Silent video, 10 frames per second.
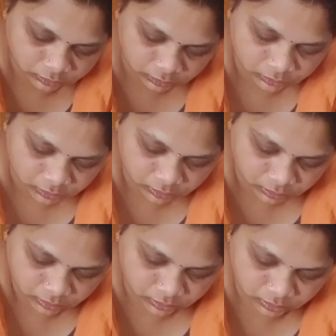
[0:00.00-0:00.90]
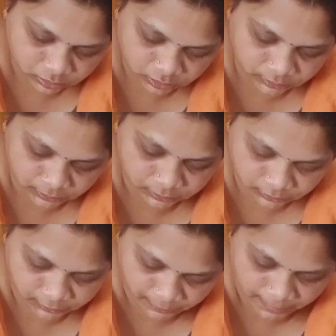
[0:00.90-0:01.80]
ఒకసారి మళ్ళీ బాగా
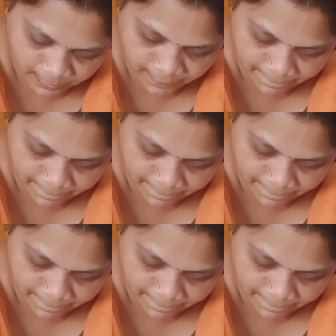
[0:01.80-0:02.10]
కలిపేసుకొని